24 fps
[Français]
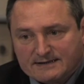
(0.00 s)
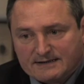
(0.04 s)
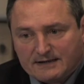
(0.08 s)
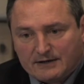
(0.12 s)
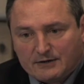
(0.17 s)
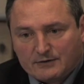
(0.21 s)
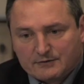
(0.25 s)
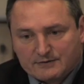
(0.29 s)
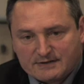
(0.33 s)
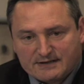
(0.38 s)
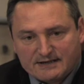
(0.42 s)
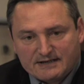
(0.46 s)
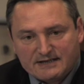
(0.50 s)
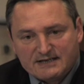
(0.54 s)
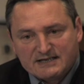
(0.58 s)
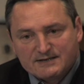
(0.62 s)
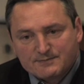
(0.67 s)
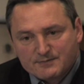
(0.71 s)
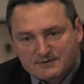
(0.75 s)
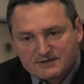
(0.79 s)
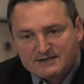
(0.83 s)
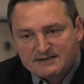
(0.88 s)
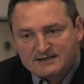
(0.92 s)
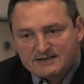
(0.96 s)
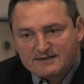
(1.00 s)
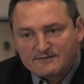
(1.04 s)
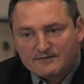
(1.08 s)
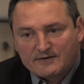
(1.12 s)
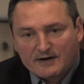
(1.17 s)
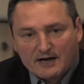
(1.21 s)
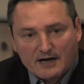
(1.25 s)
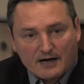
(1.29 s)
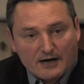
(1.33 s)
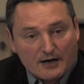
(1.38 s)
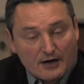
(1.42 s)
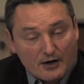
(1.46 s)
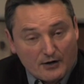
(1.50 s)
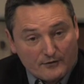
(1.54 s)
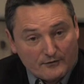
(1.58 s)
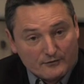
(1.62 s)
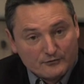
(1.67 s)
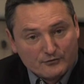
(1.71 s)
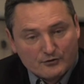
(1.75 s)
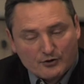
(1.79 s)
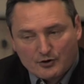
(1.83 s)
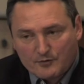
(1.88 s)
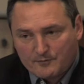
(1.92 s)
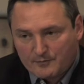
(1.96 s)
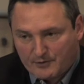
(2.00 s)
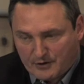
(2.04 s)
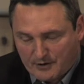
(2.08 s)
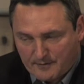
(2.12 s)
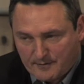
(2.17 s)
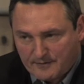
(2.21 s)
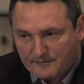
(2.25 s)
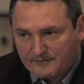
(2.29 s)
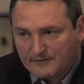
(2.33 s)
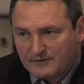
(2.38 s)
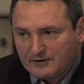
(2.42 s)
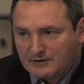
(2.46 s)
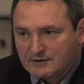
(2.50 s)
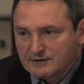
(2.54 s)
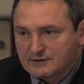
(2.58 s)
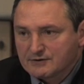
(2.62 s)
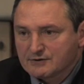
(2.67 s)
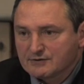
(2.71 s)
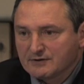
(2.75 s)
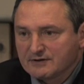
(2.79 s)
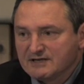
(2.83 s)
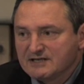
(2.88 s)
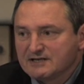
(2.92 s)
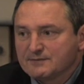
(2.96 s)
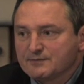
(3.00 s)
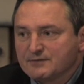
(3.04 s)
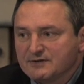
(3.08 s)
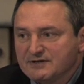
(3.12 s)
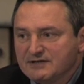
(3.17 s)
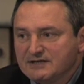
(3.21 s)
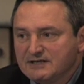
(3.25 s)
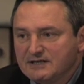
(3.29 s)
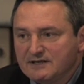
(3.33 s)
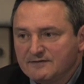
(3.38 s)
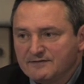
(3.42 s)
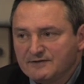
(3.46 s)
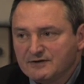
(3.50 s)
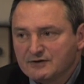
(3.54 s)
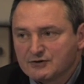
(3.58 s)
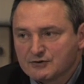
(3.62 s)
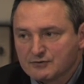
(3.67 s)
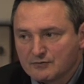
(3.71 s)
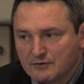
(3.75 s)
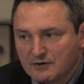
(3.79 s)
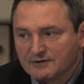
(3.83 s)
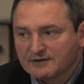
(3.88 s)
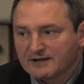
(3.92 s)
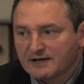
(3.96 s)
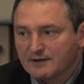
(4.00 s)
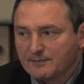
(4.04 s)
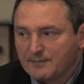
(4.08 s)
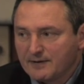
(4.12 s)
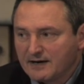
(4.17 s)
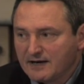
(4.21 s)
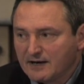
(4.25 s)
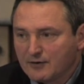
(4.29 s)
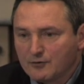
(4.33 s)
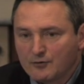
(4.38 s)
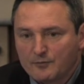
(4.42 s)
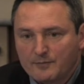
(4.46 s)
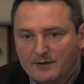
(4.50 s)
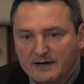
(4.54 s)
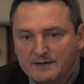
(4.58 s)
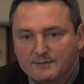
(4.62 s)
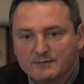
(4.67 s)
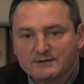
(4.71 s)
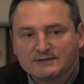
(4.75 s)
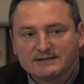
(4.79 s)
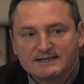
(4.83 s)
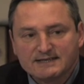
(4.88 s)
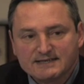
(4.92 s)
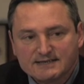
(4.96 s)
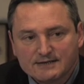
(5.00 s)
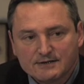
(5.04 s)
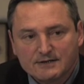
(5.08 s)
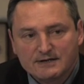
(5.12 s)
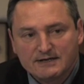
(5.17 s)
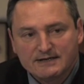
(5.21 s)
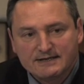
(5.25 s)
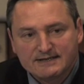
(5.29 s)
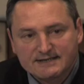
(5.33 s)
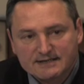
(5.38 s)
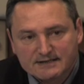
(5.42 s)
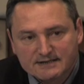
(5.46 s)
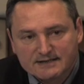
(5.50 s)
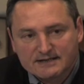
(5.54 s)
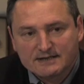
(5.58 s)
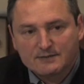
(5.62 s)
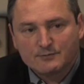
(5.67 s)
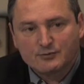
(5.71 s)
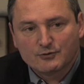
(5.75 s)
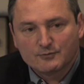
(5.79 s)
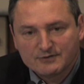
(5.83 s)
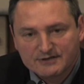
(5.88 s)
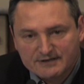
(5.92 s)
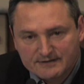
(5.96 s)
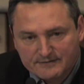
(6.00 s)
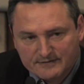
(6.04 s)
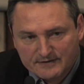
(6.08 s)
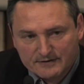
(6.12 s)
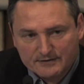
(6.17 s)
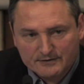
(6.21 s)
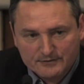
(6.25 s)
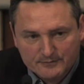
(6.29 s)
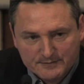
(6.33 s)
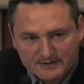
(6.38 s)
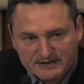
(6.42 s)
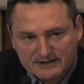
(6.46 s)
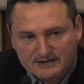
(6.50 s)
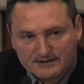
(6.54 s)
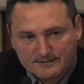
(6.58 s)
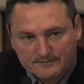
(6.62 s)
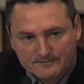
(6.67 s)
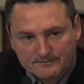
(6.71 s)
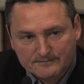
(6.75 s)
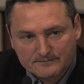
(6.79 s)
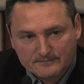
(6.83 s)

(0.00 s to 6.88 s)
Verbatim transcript: c'est que ces dispositifs-là, en Europe comme en France, sont des dispositifs qui sont rentrés par l'accompagnement des seuls licenciés pour motifs économiques.